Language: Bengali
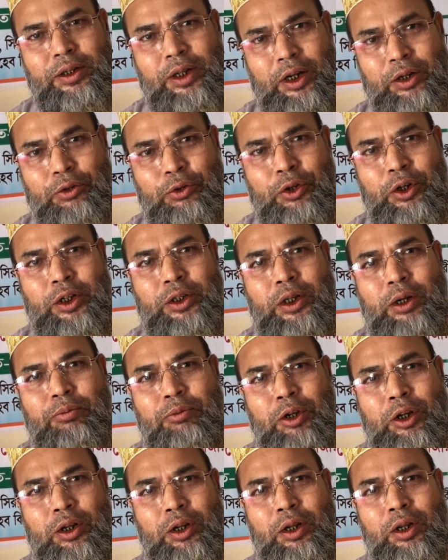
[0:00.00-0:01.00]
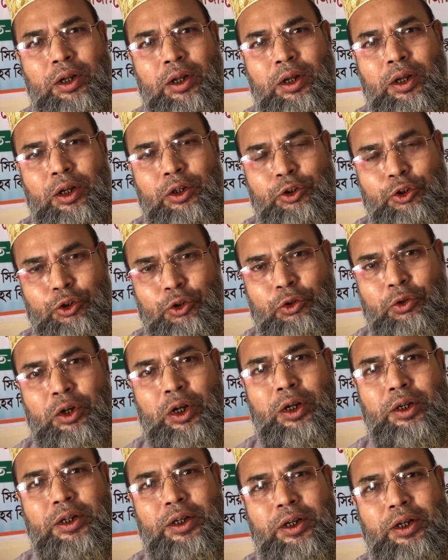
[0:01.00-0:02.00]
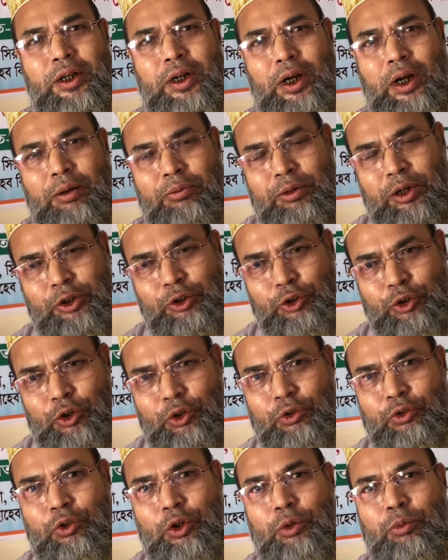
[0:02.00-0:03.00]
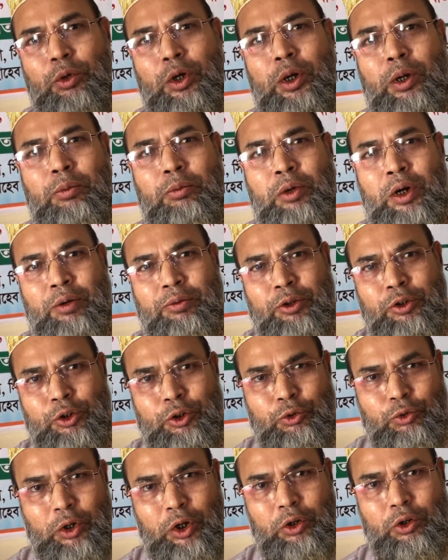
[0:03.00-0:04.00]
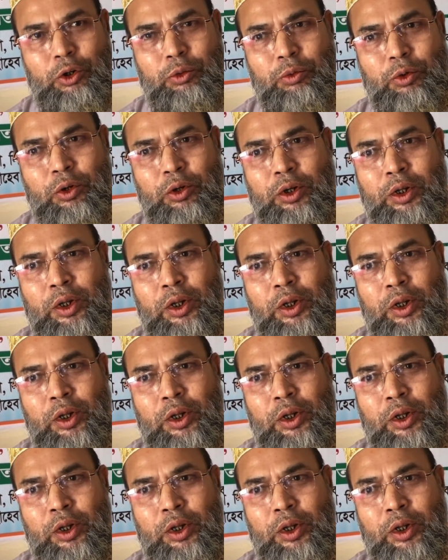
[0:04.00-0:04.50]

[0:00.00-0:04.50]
গান করা আমরা সেনারাকে আমরা স্মরণ করব এবং দোয়া করব